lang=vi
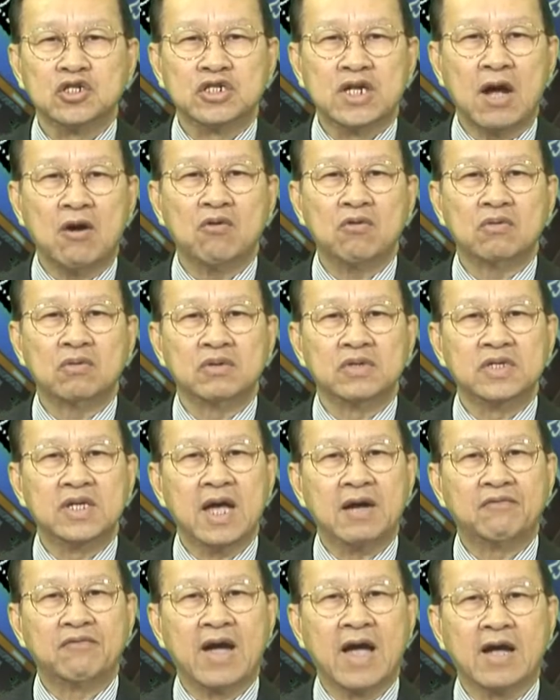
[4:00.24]
thứ sáu,
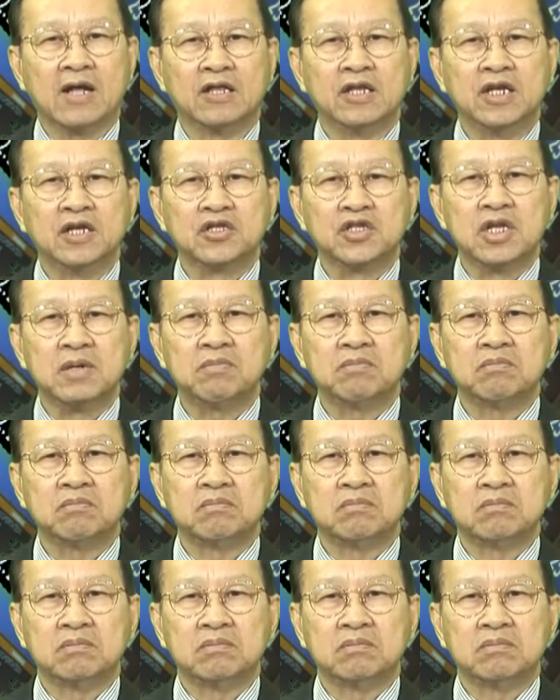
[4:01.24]
giá vàng liên tiếp